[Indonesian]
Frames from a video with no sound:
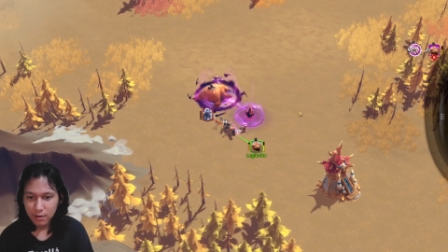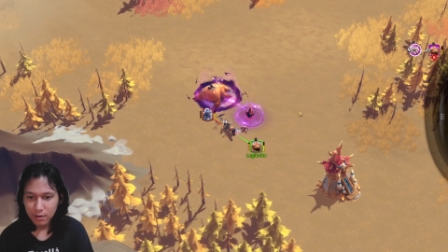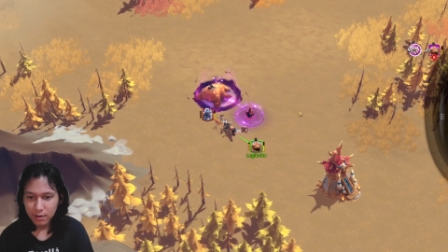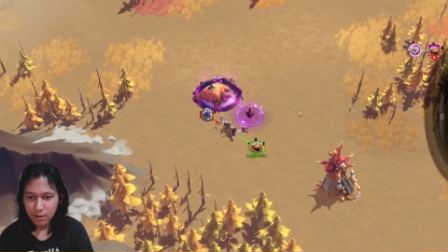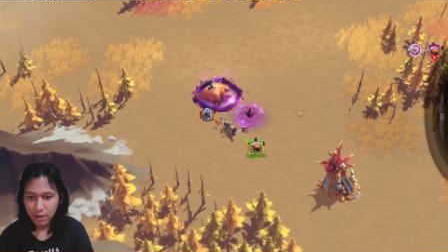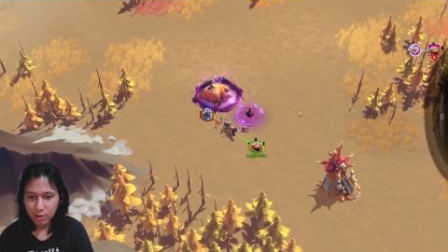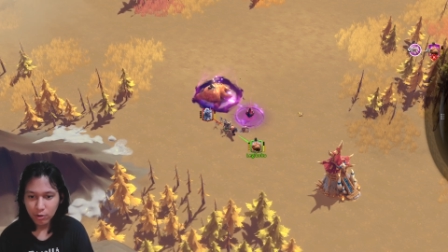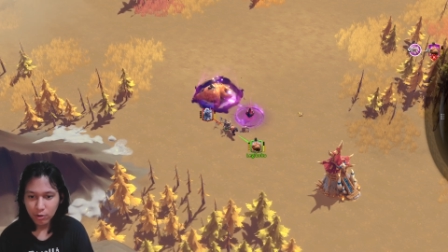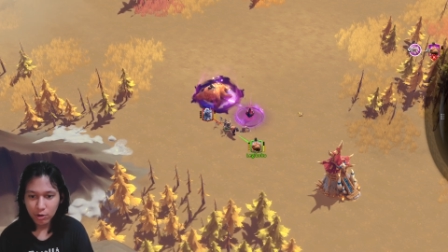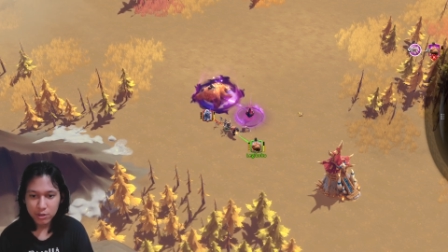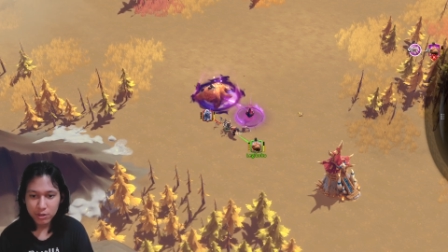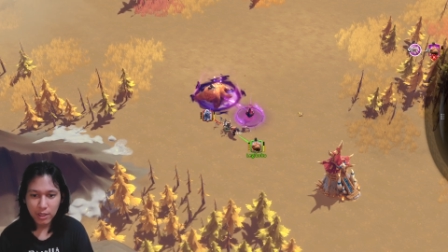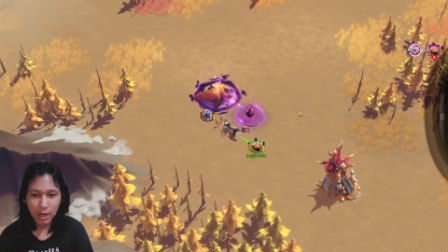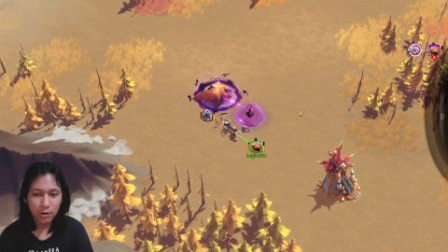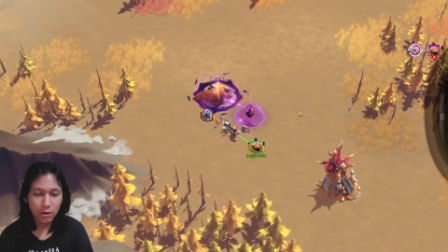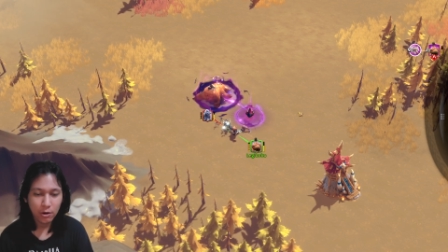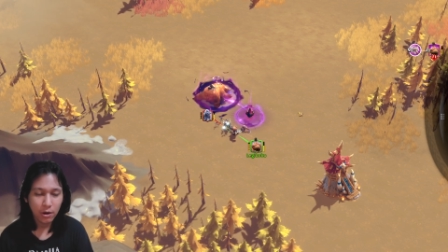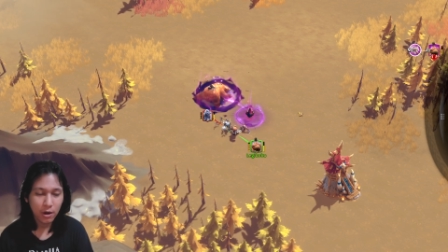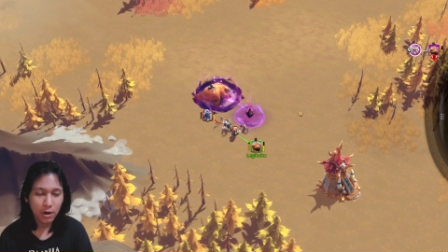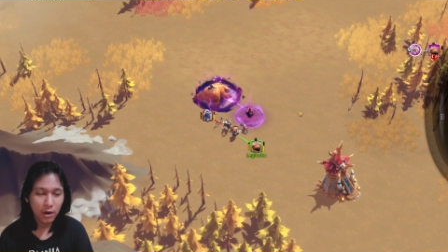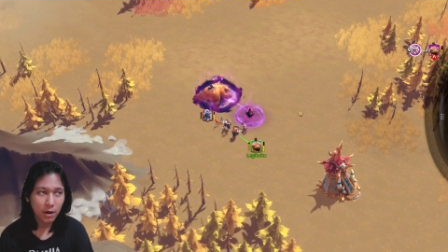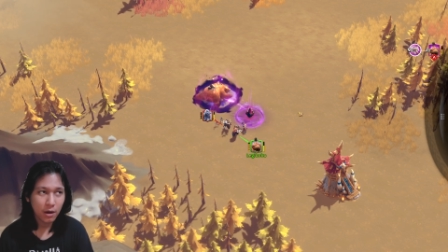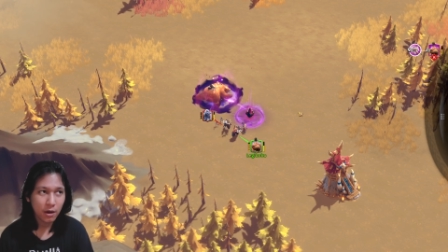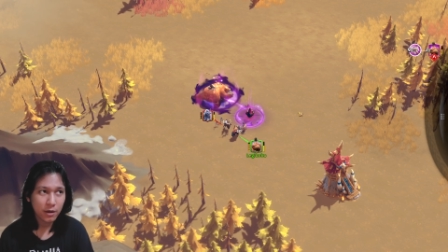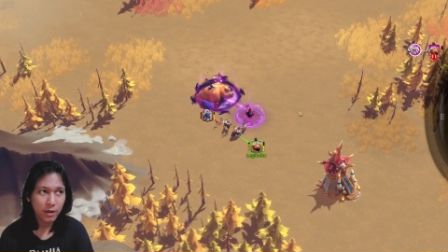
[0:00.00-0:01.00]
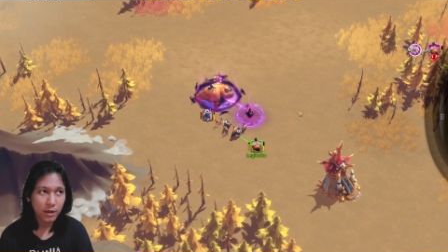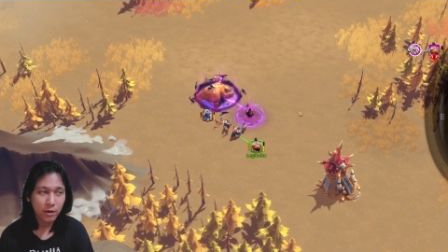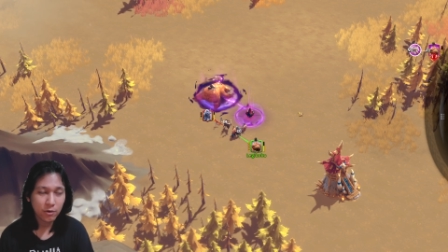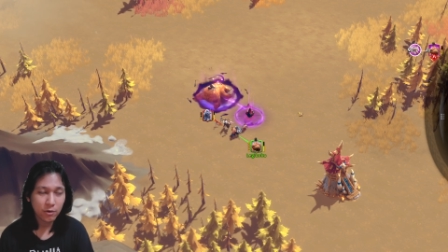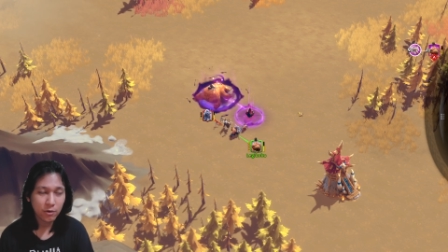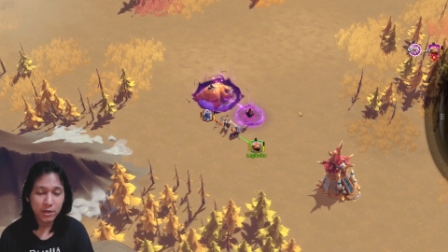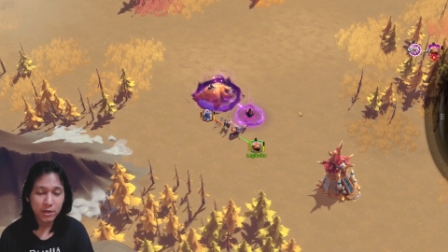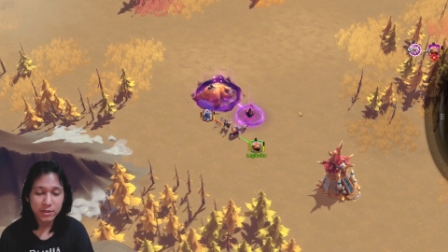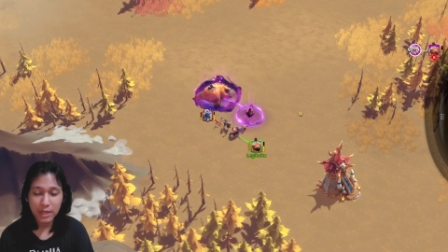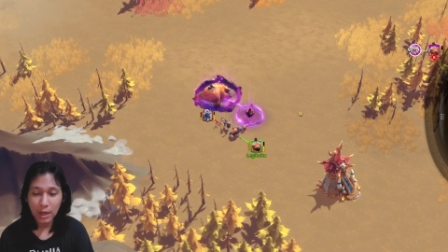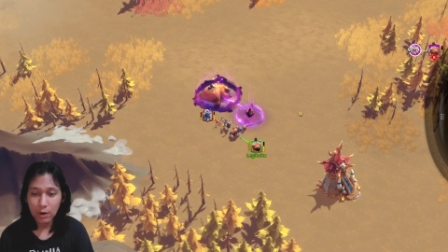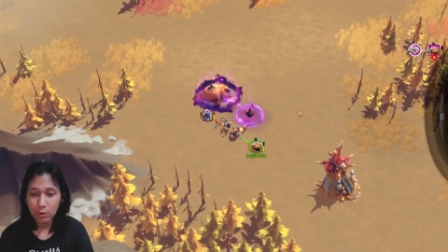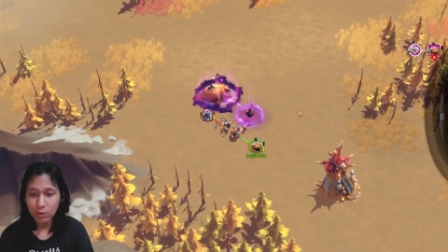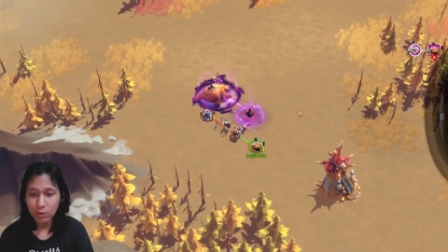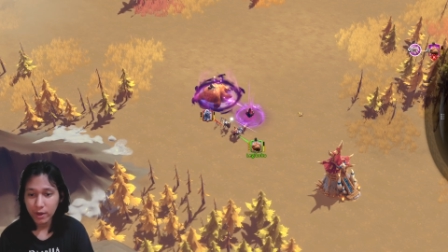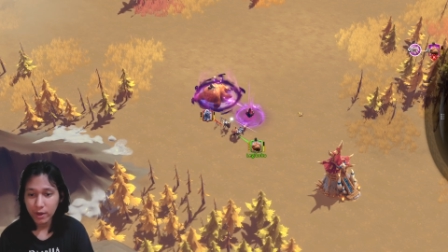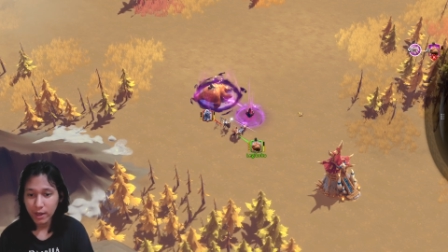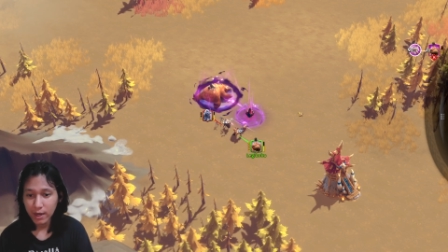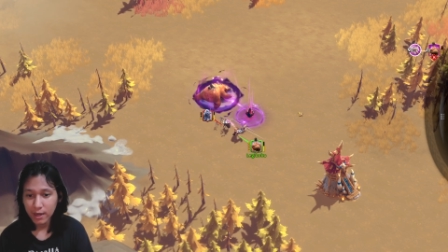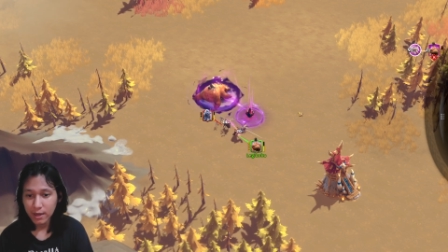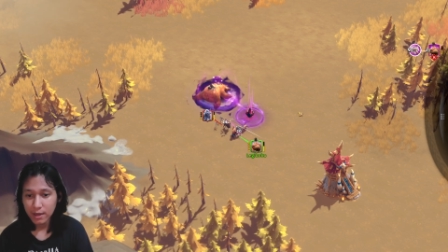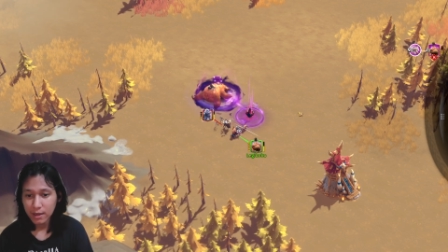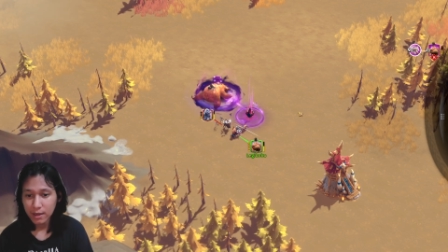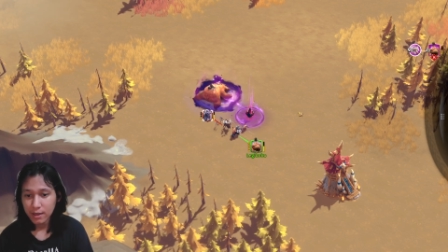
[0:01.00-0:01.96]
Dan gue tahu uh, yang gue tahu ya